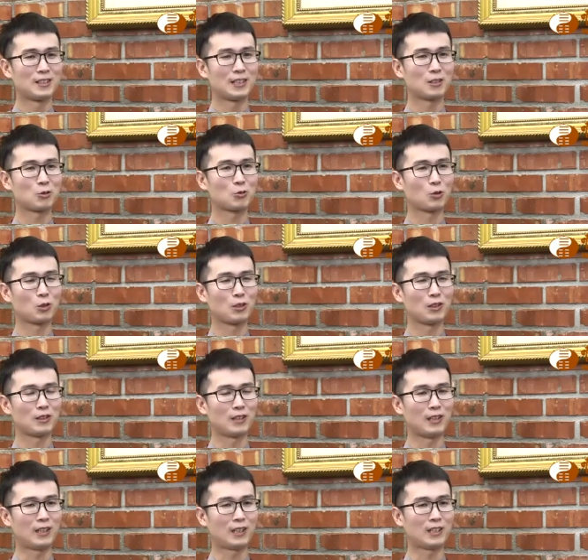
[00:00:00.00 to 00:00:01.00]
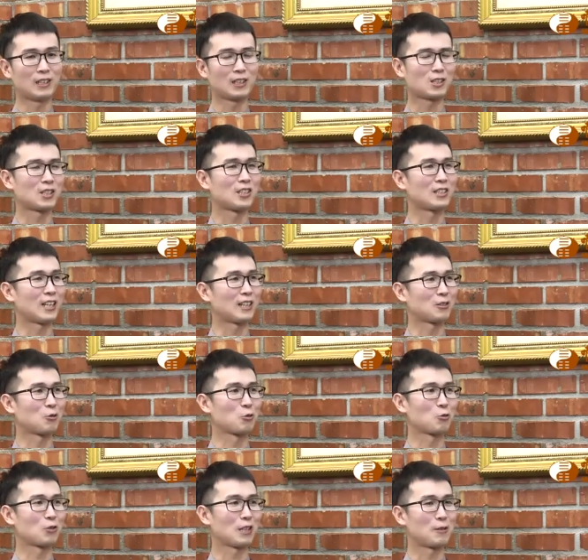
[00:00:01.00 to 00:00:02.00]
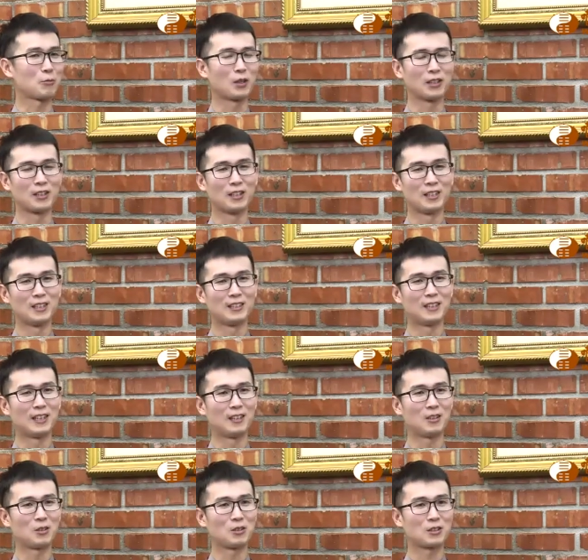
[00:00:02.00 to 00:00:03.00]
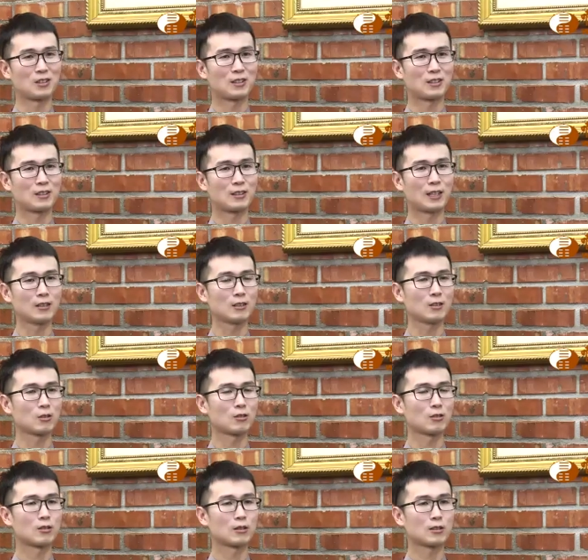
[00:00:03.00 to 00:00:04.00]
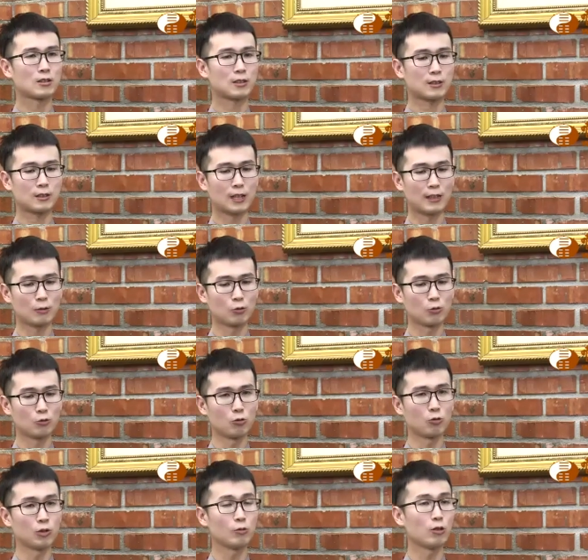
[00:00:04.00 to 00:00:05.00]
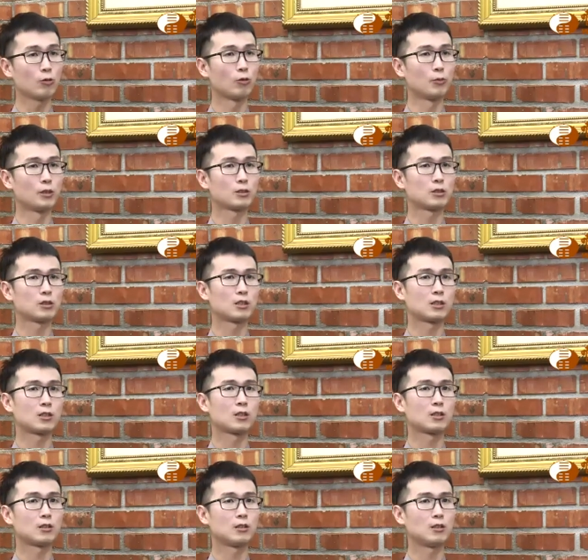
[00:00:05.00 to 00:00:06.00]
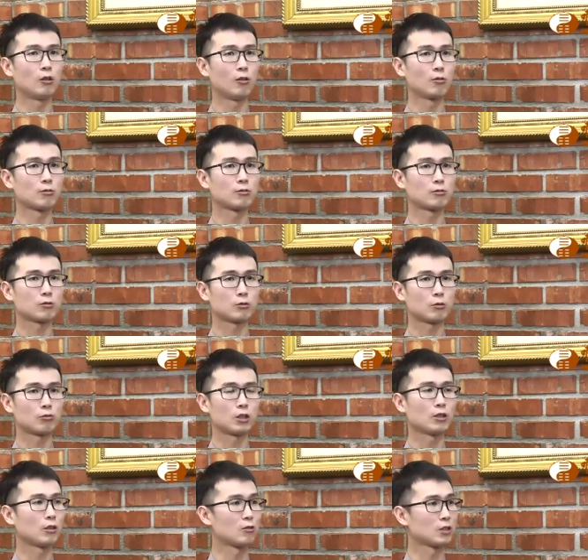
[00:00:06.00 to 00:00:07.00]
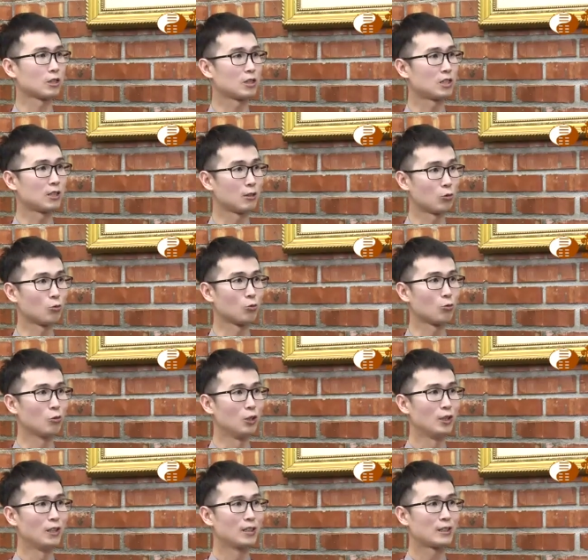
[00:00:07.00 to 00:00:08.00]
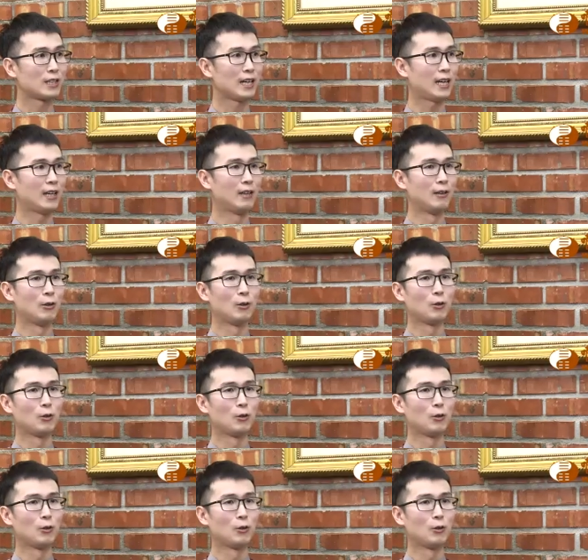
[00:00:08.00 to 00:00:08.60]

他就说：“啊，也行啊，就去那边。”然后，但是当初因为我们是用土地公的金炉，那